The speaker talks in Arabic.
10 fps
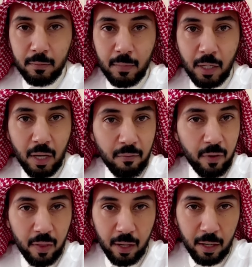أيام
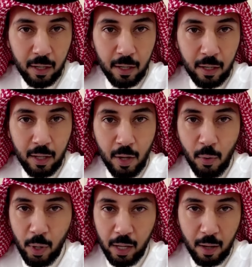فضيلة
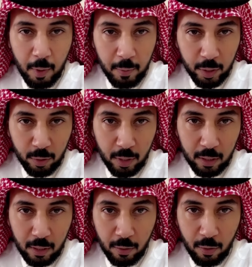والأيام المعدودات
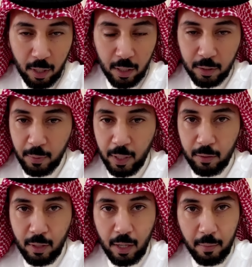اللي يقولها الله سبحانه
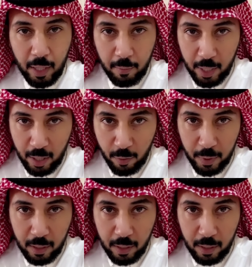وتعالى باقي منها يومين